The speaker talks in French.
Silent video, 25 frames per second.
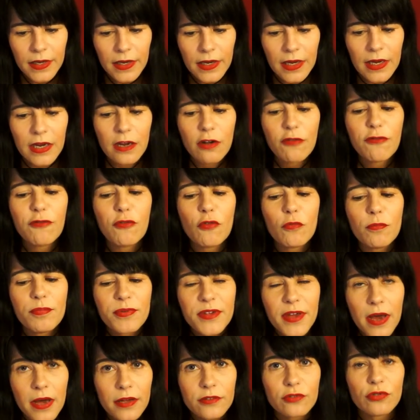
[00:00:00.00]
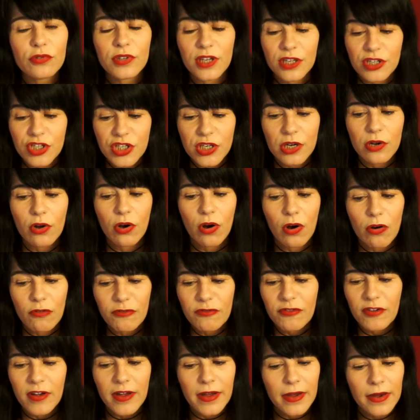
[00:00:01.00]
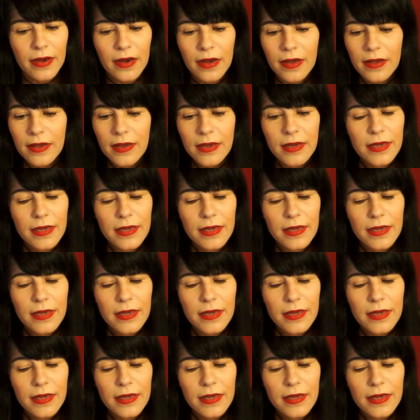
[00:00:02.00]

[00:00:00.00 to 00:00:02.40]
et ils font bien de cacher leur enfer,